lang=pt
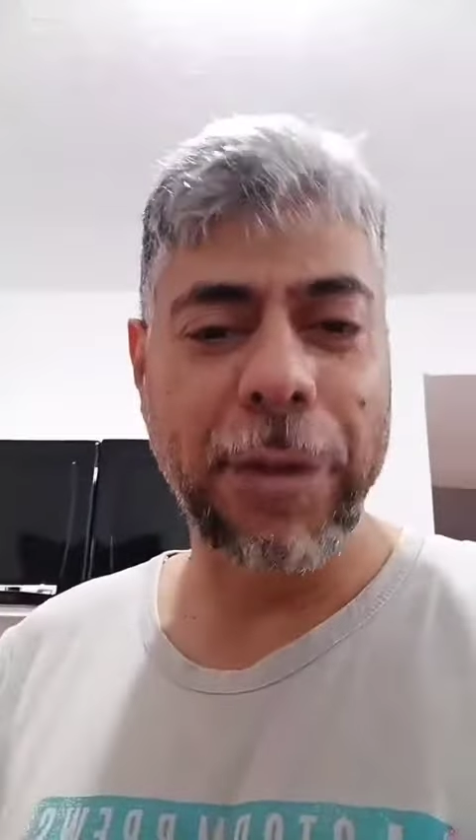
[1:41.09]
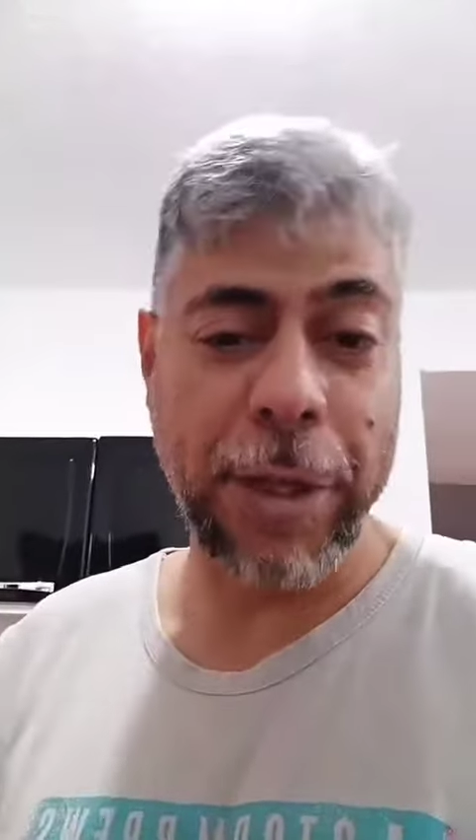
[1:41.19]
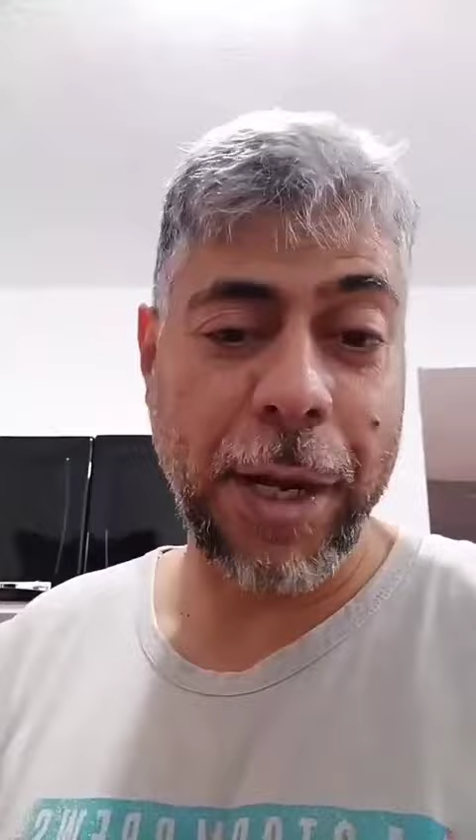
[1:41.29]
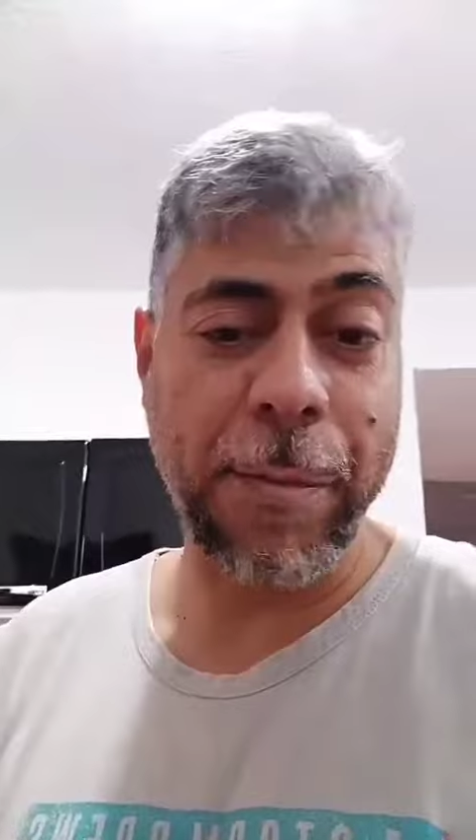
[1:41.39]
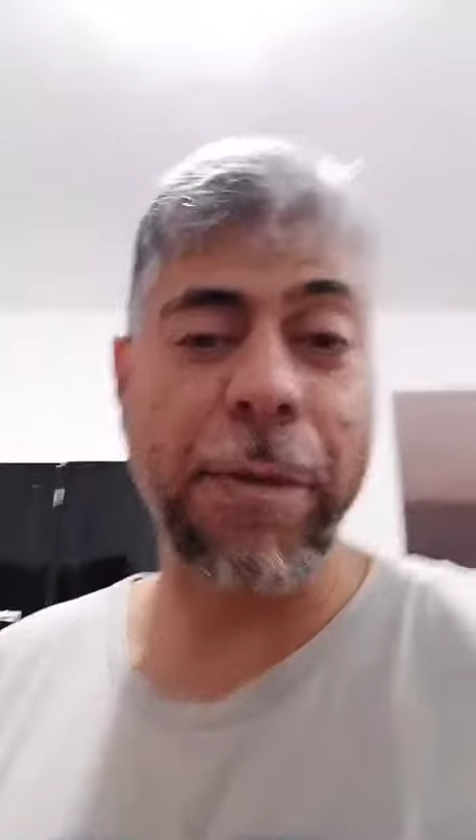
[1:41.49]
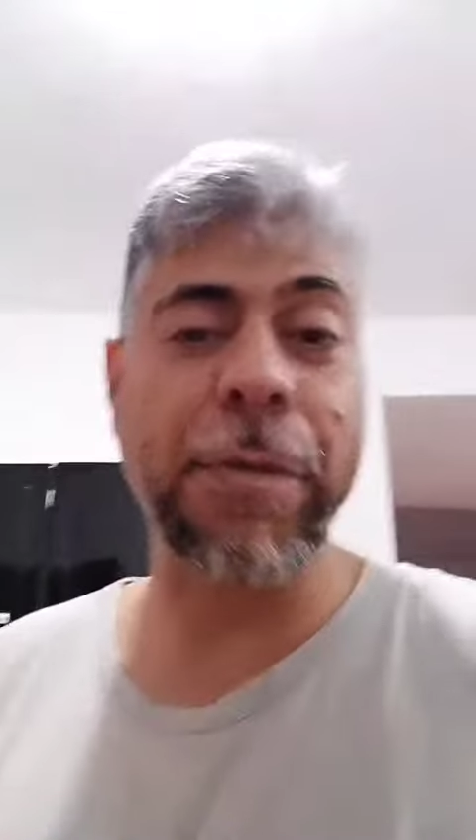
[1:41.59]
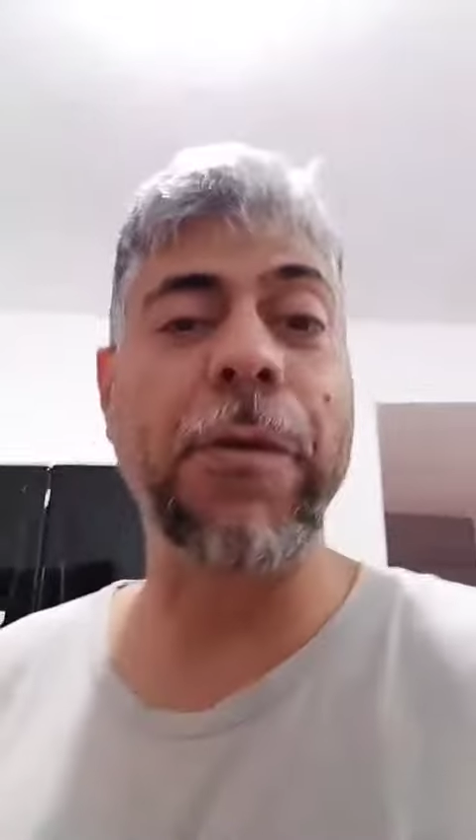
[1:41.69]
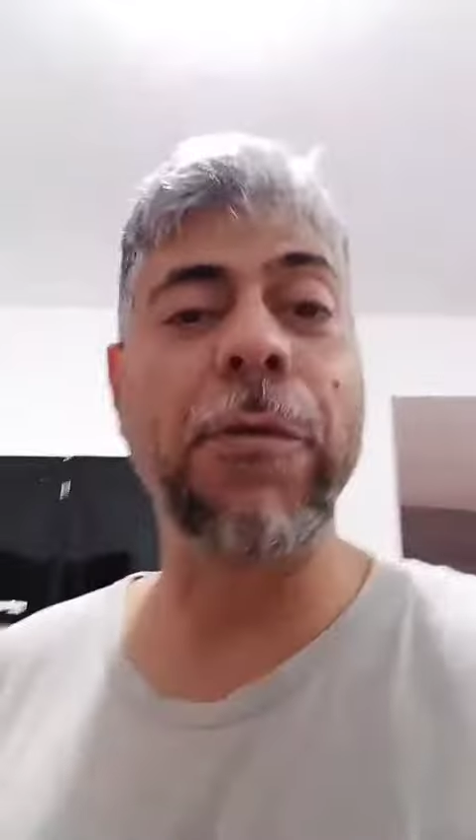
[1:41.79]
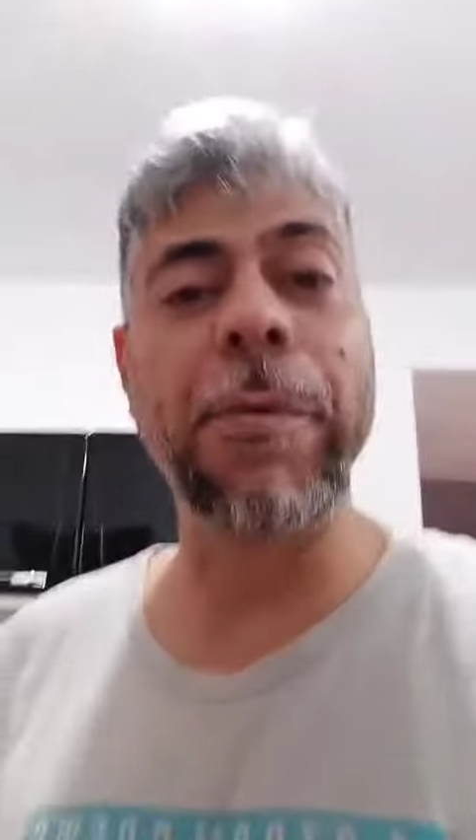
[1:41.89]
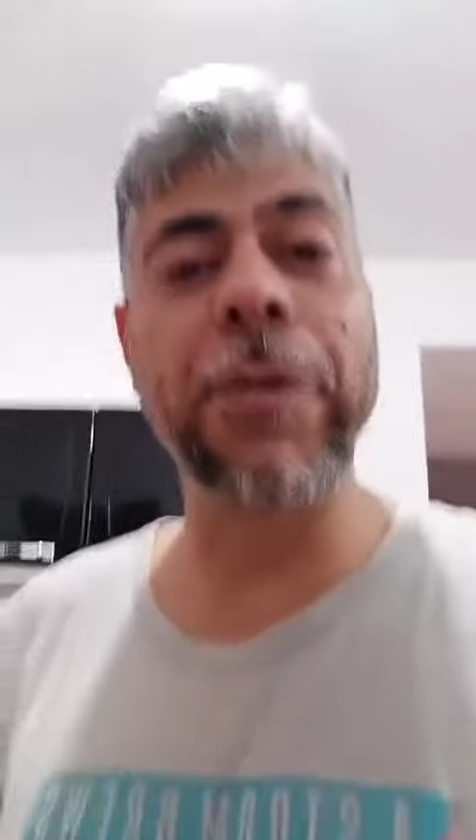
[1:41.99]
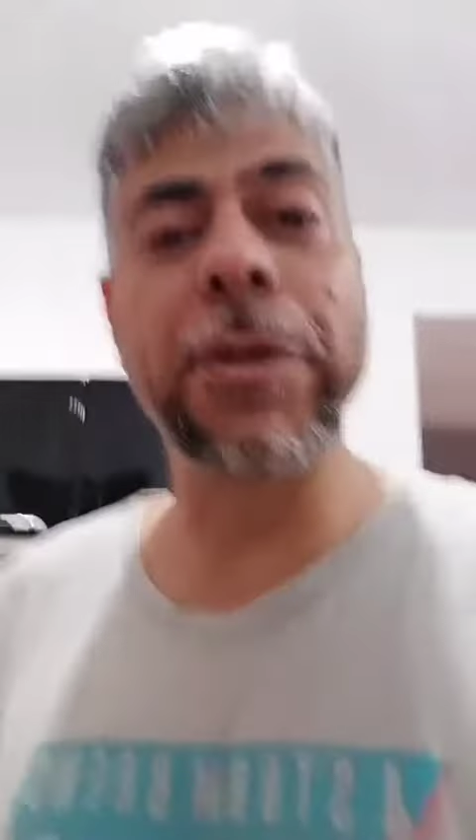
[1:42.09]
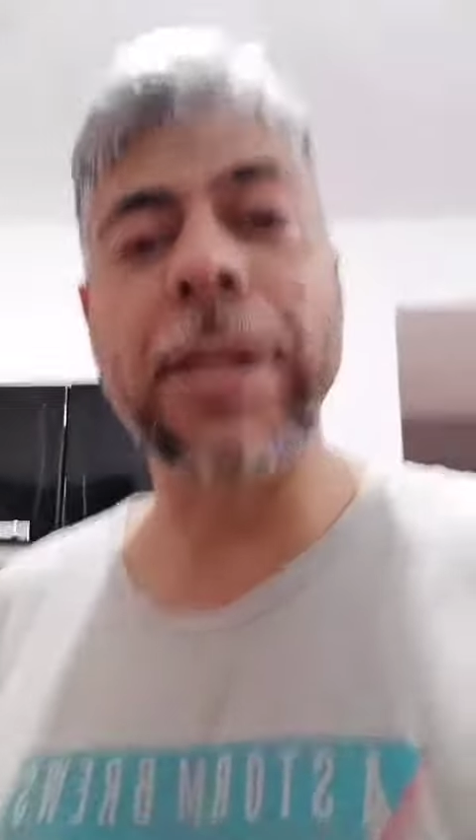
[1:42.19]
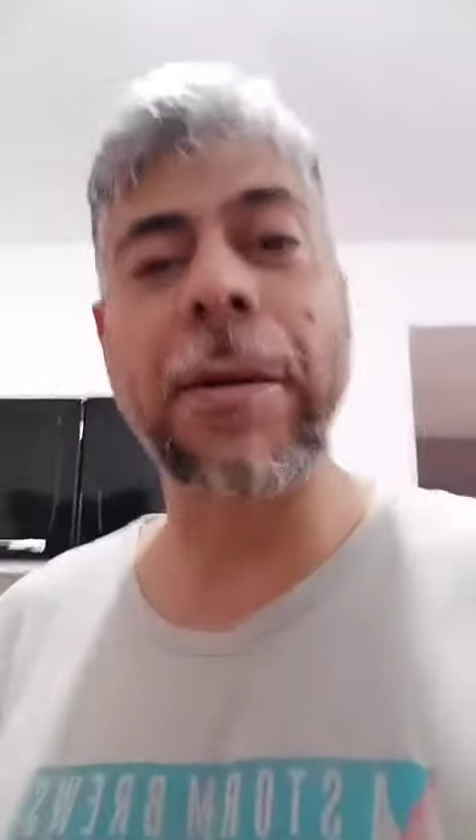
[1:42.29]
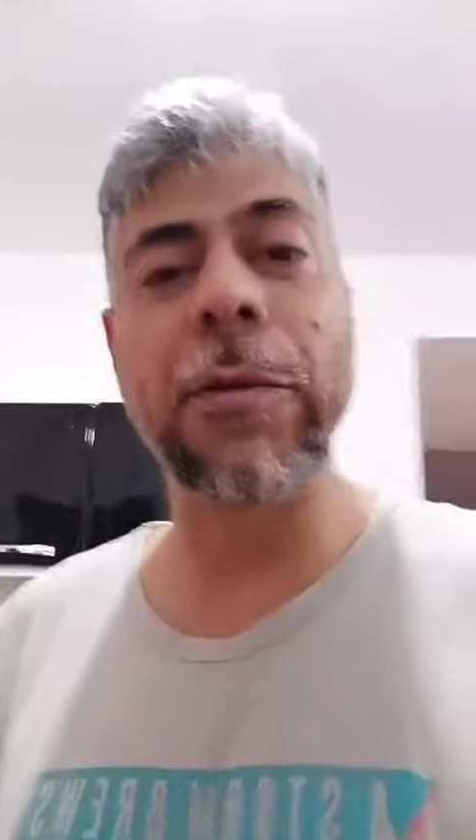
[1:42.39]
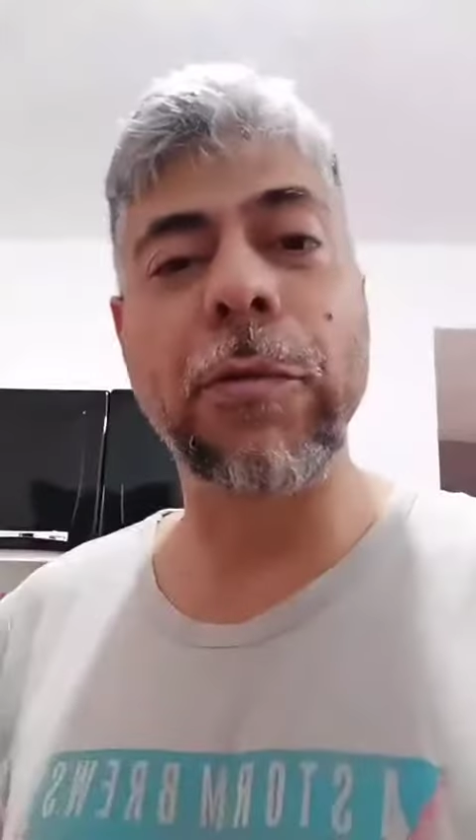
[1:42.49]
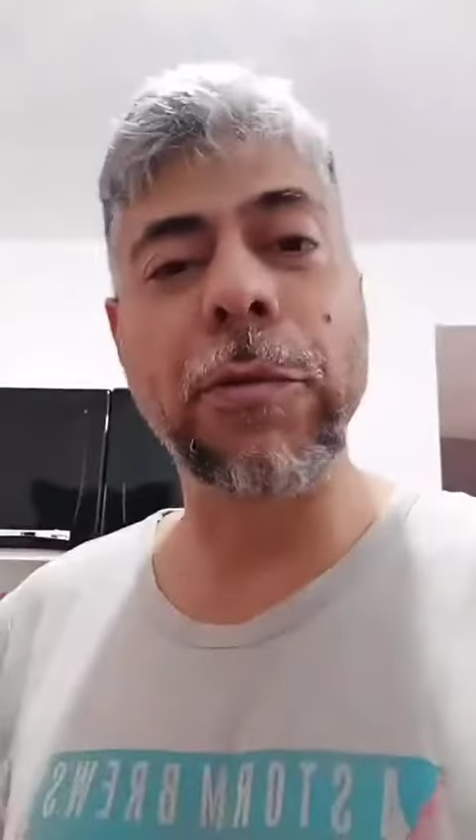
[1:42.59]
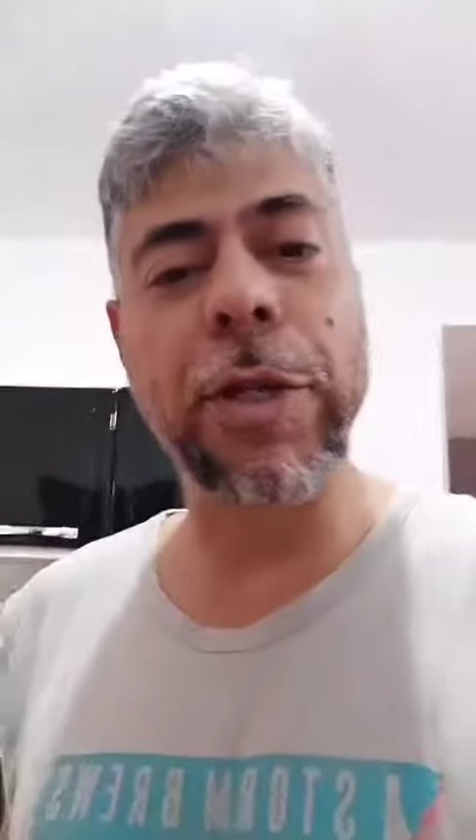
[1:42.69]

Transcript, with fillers: tirar a pressão, que o pudim tá no